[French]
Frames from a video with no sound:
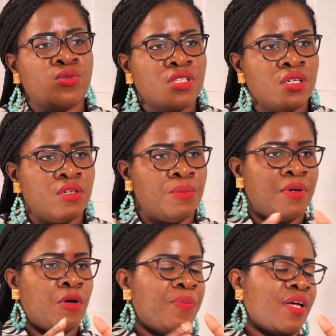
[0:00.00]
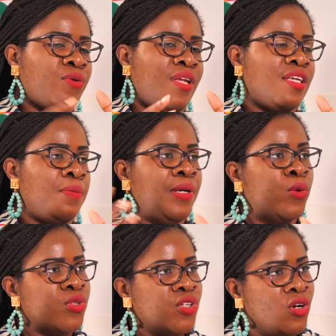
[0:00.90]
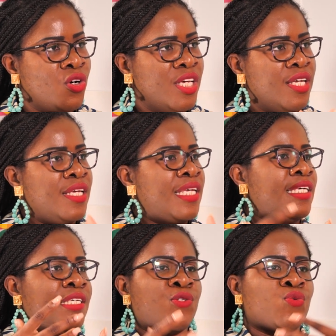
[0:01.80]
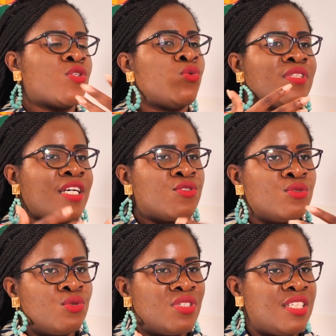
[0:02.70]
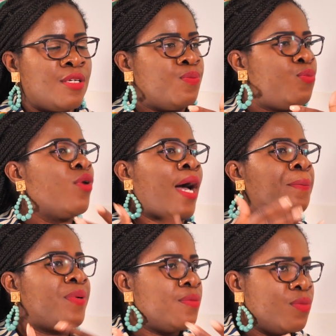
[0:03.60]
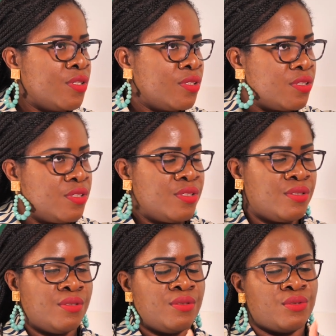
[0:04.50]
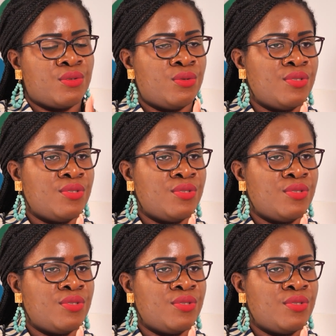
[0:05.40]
est mécontent, un partenaire qui est mécontent et qui souhaite qu'on traite son dossier plus rapidement euh,